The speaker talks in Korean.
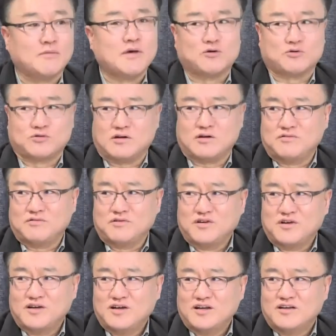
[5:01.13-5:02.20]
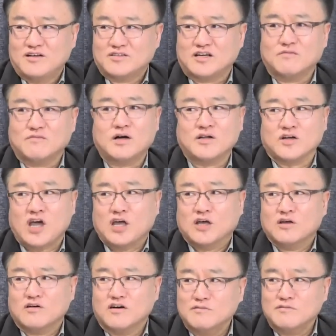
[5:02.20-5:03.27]
오더라고. 정말 이게
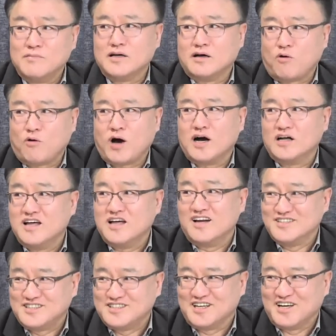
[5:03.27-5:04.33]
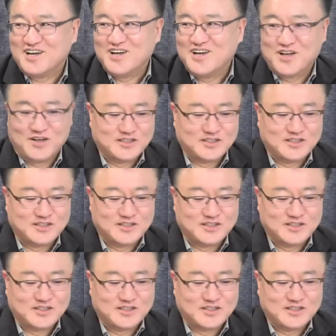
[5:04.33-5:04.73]
얼마나 화가 나는지 음.